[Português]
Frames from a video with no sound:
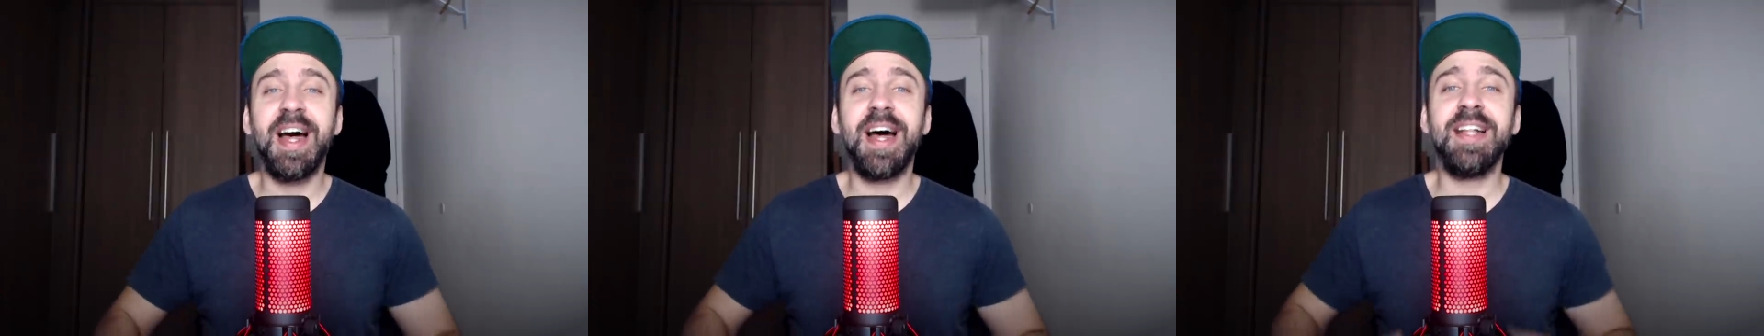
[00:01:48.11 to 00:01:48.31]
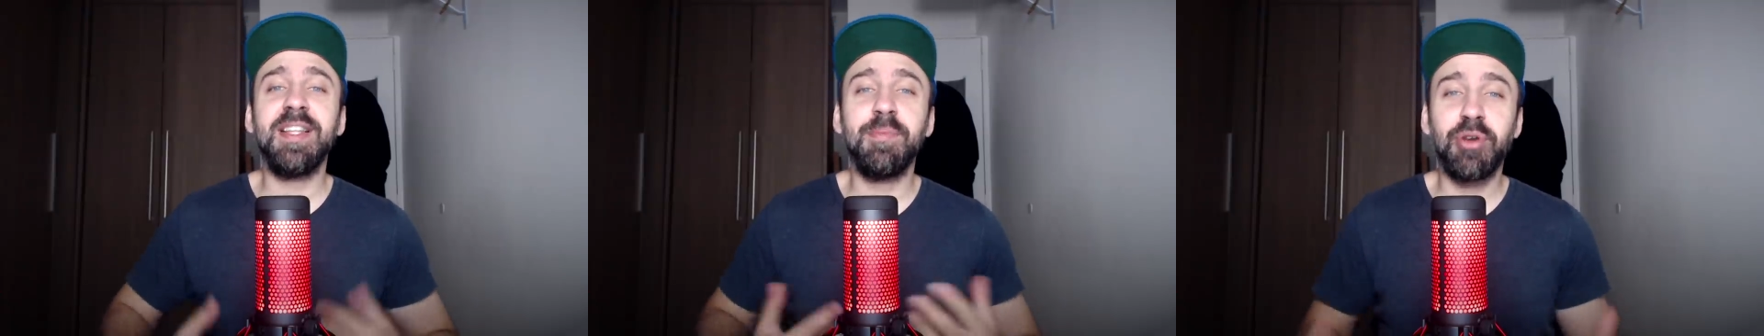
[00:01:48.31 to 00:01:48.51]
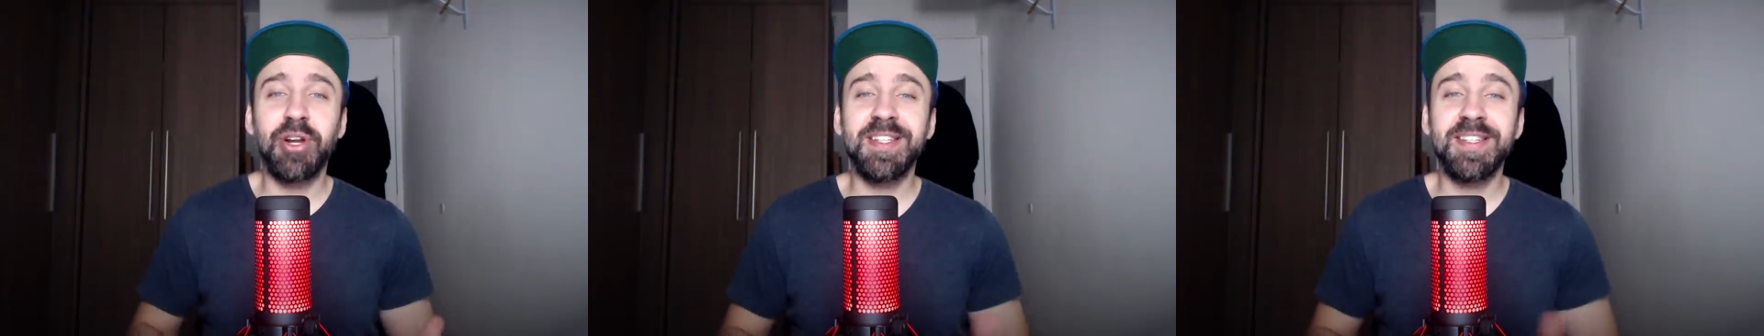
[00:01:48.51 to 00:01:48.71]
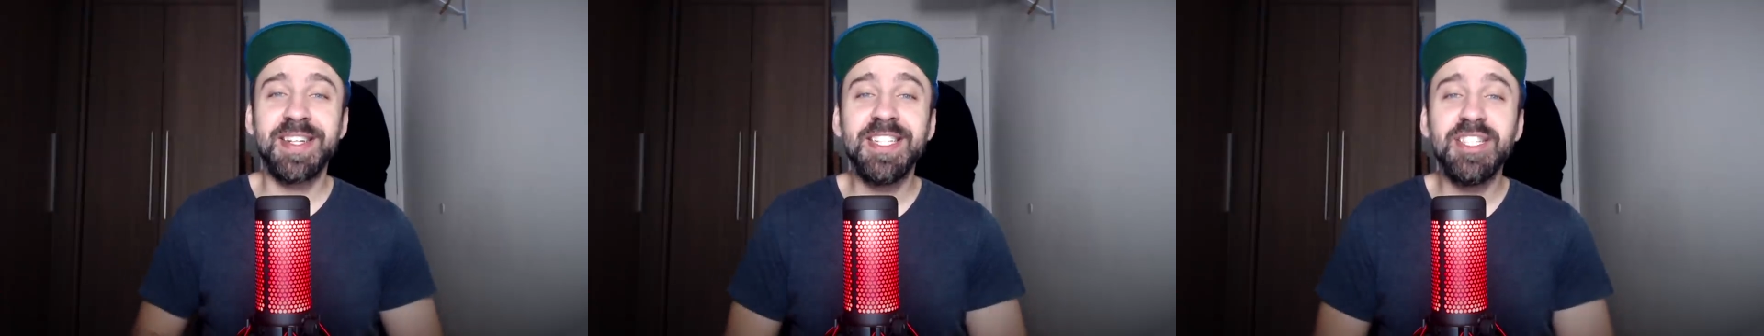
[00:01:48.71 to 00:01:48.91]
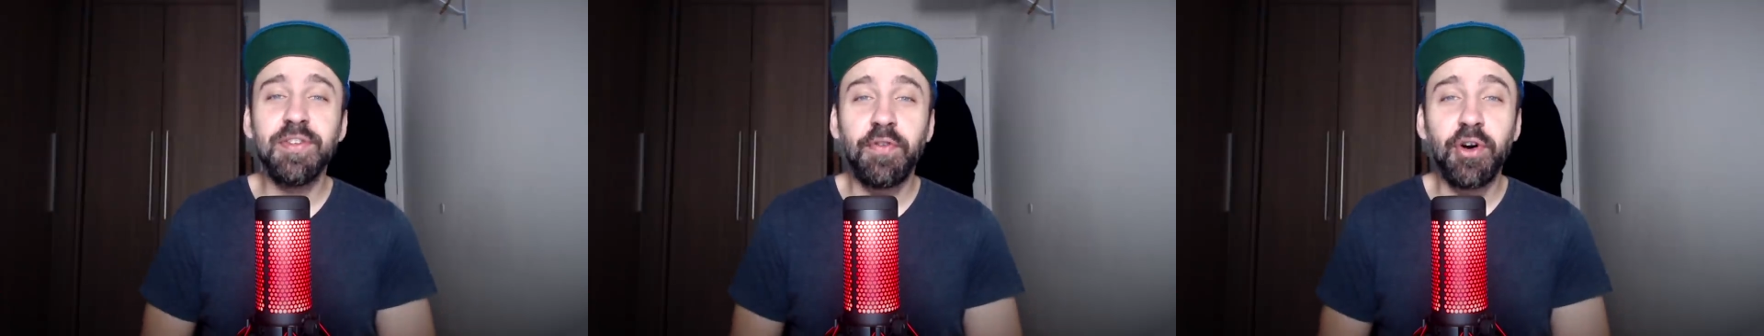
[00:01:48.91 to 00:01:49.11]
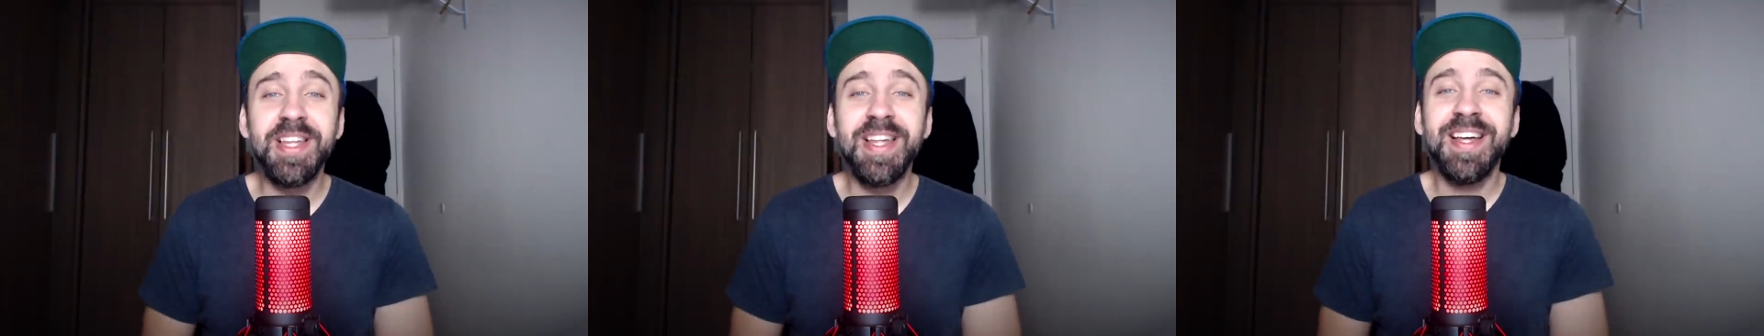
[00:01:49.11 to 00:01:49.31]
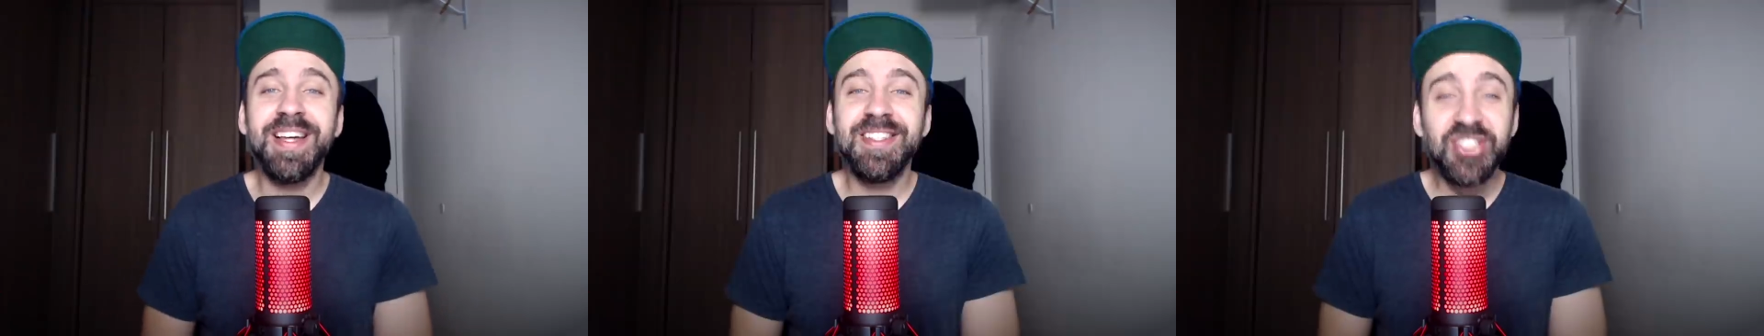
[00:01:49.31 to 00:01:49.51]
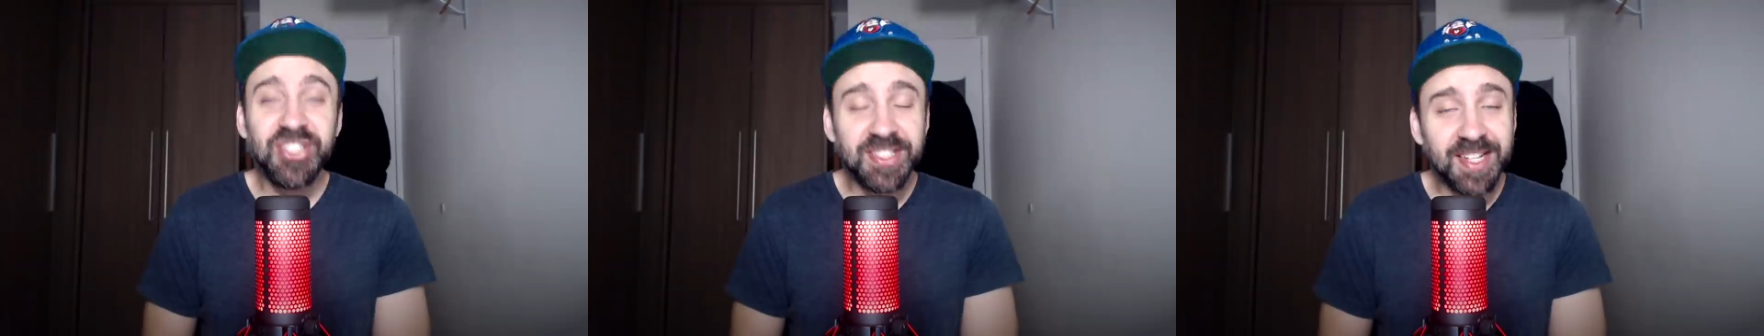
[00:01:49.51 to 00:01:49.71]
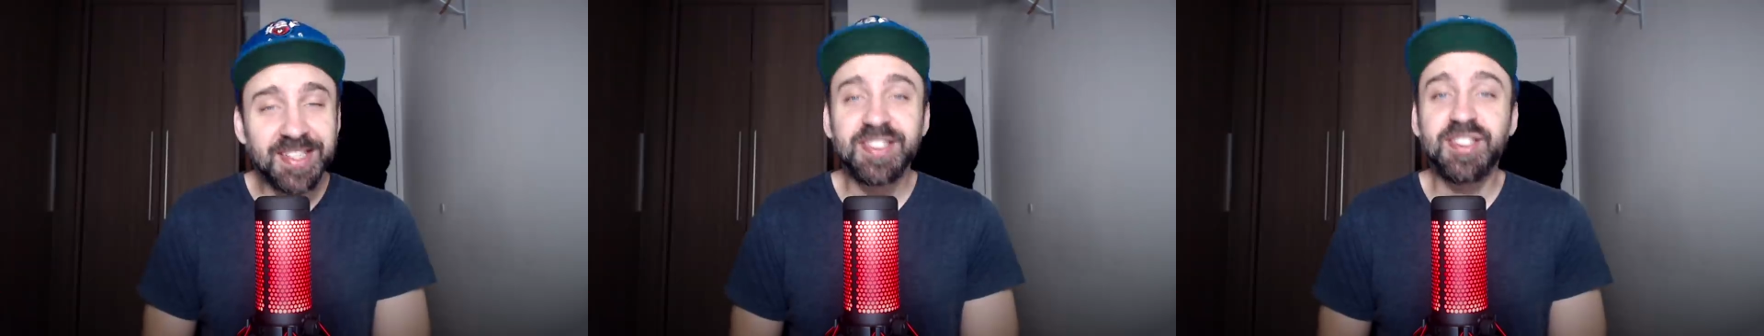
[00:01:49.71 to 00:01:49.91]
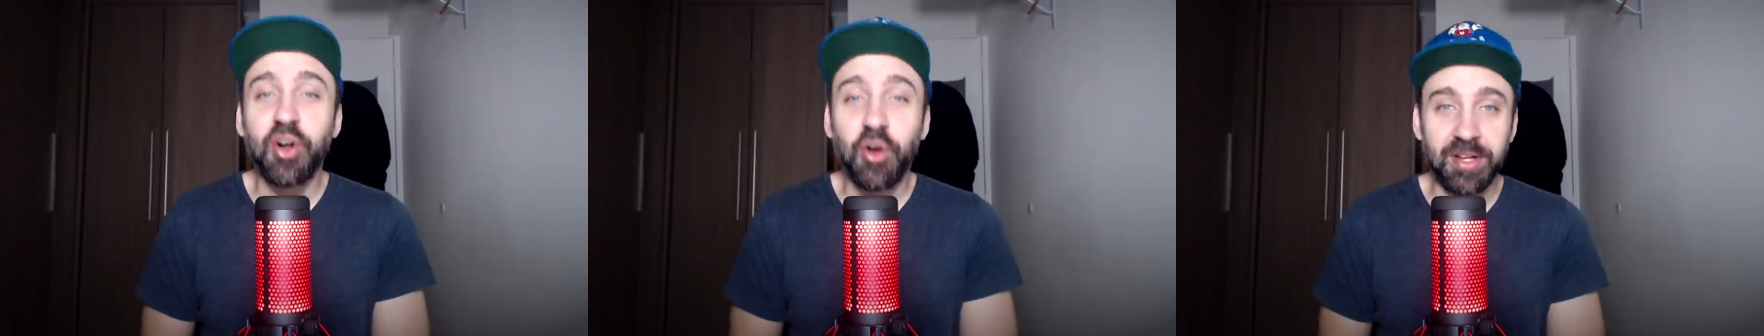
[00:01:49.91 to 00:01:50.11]
a temporada seguinte foi
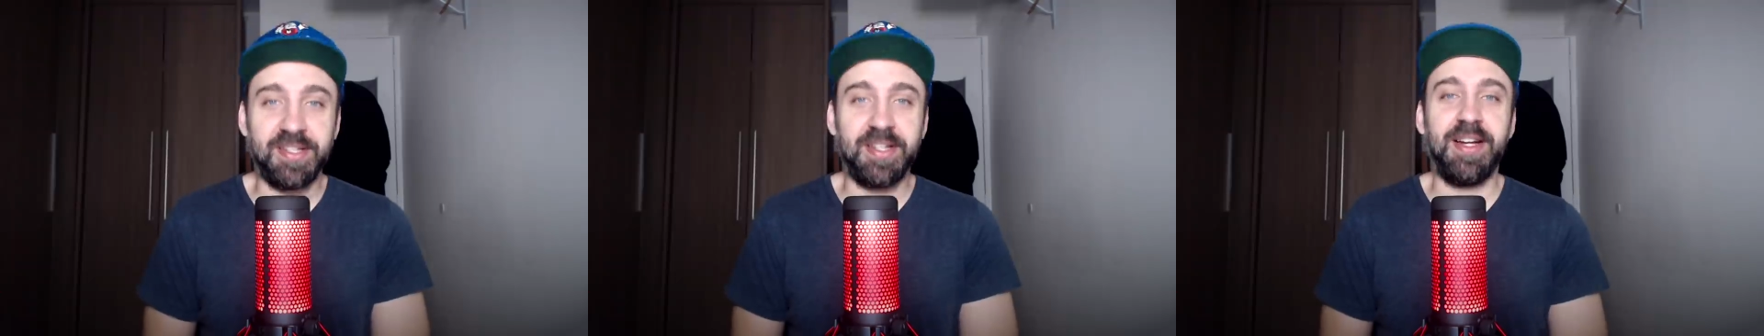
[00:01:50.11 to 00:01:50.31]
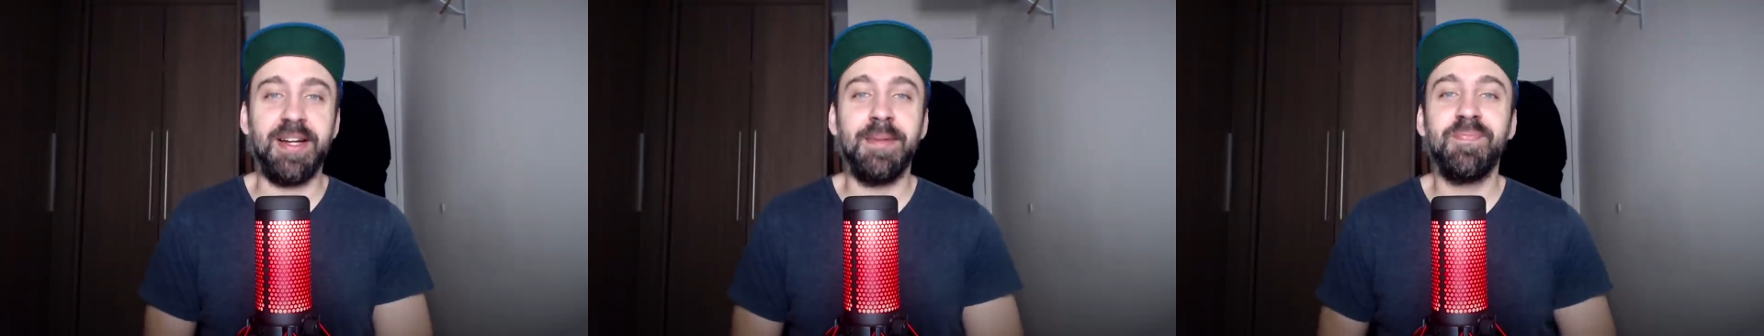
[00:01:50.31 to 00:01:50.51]
desastrosa.